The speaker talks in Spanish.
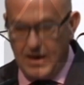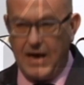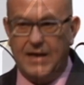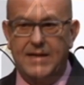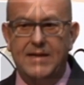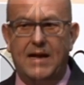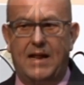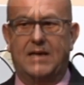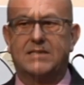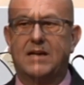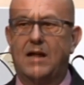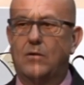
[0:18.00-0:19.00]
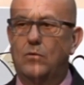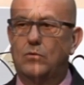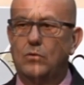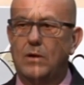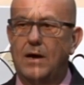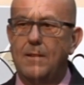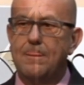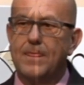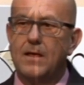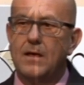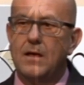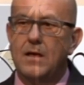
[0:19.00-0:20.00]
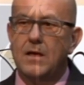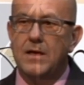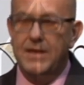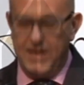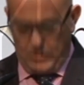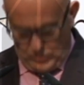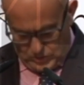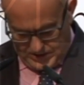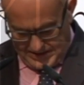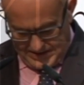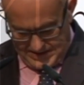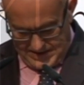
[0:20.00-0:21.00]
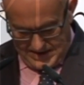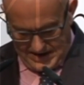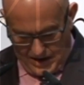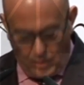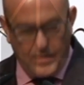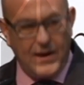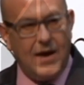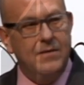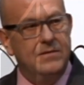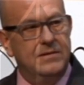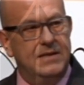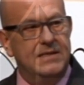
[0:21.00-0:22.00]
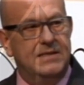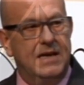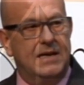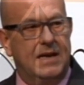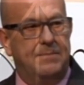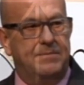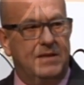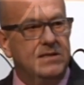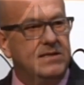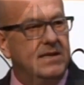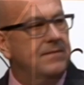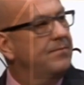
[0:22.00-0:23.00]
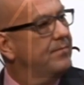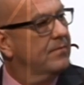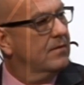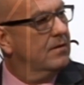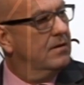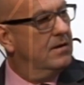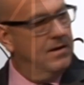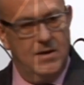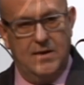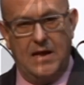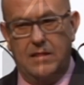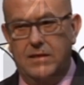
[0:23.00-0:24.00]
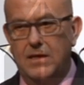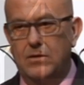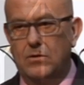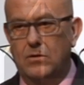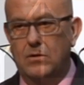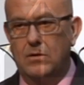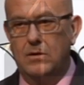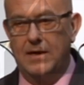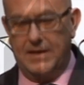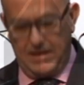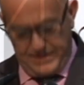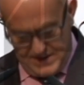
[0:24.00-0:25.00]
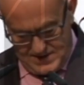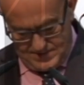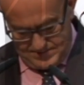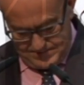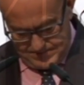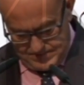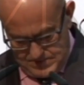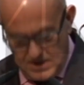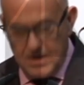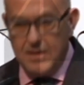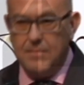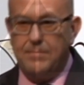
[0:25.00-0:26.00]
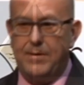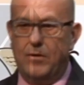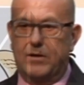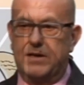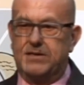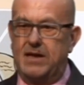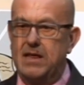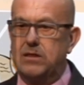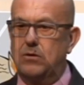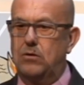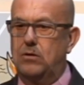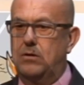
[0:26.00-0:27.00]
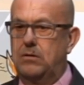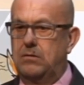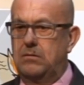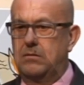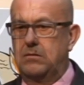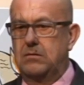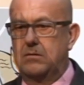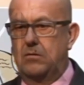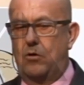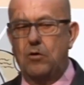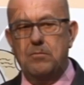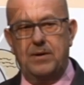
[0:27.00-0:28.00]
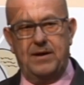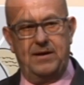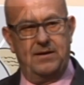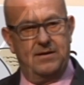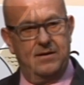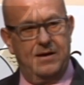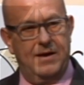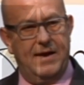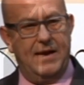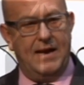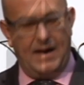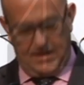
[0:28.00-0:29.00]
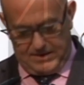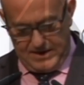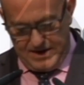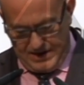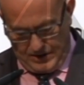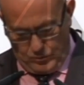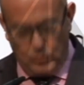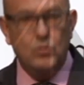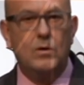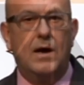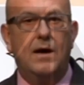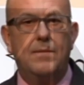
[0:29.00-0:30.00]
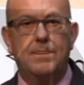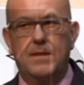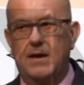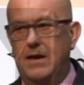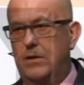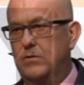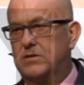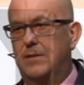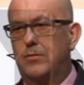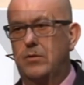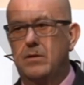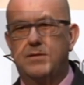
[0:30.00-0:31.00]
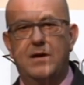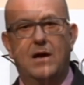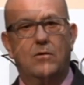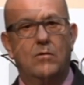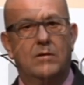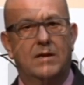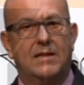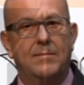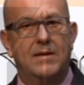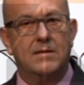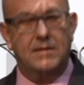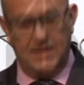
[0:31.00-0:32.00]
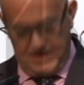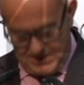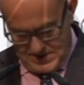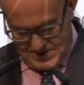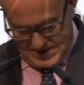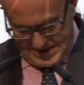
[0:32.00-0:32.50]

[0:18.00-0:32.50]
aquí a la Casa de la Cultura y conozcan la obra de este creptense, nacido en Grecia, pero que se hizo hombre en el arte y en la cultura en nuestra provincia, concretamente en